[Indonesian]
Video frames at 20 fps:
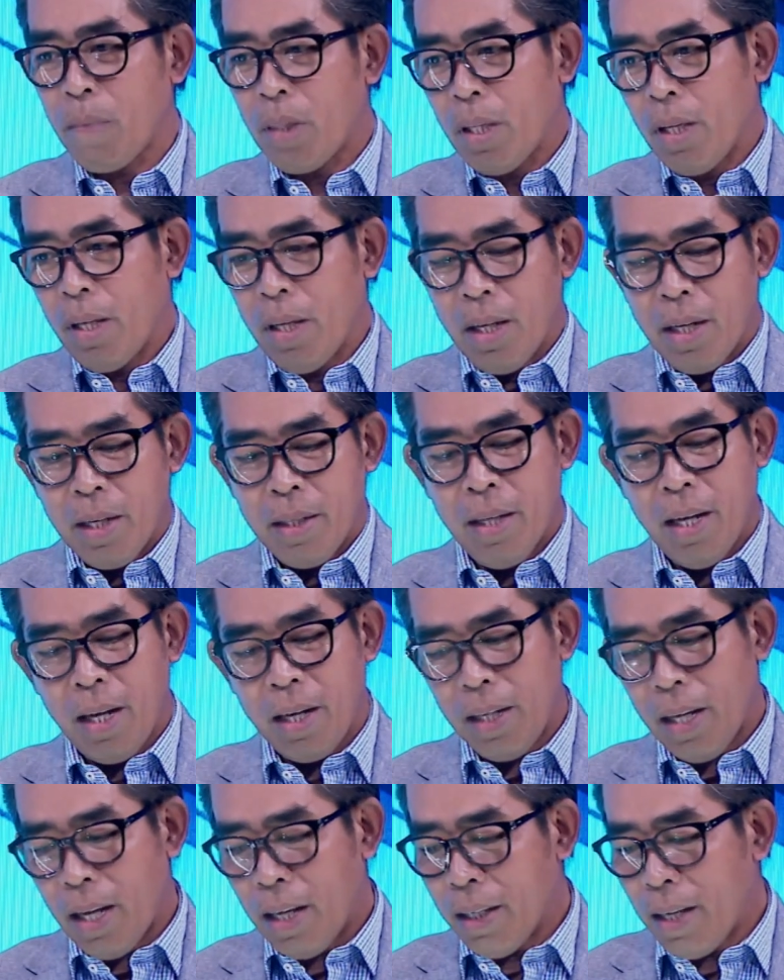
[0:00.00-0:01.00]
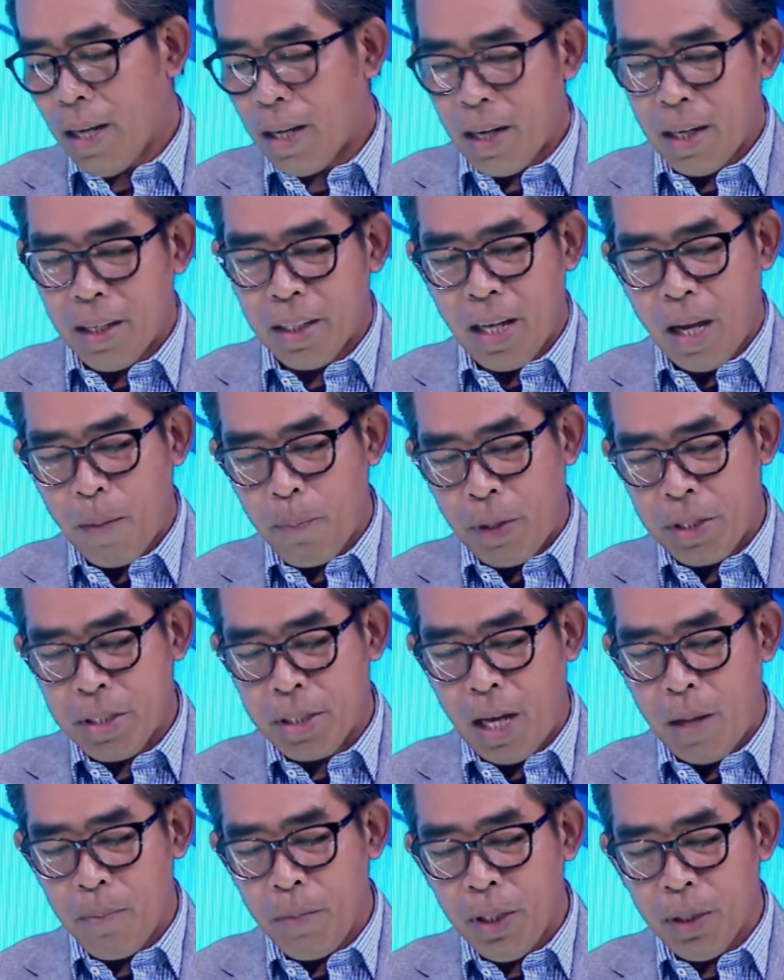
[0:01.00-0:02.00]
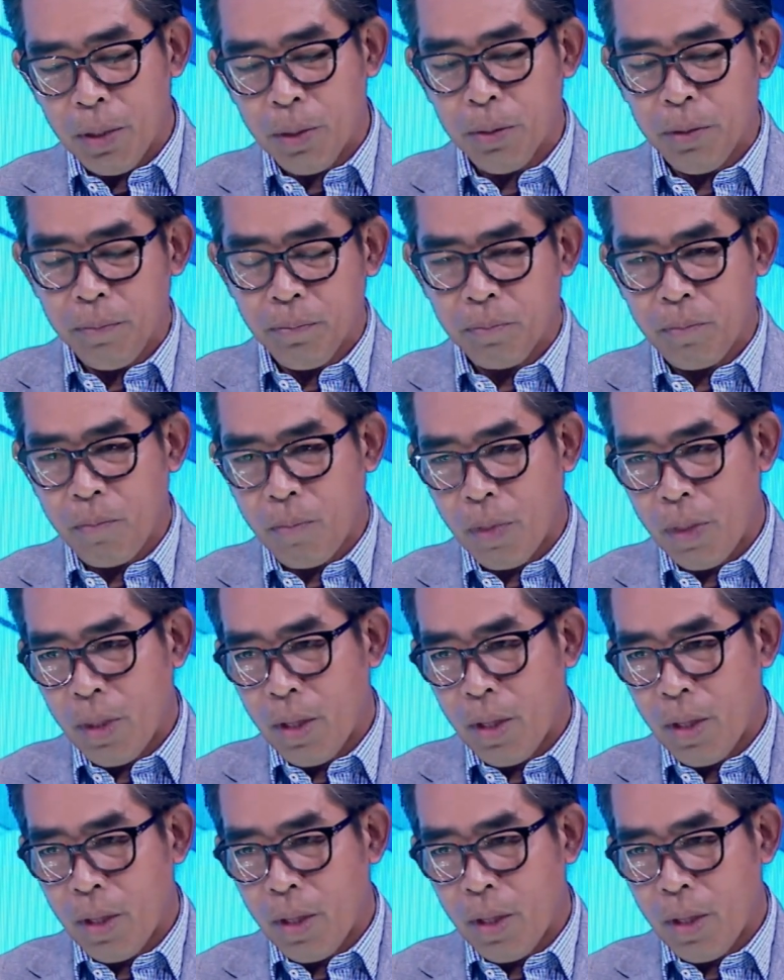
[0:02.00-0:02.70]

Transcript: Hmm. Dari anggaran CAPEX kami itu,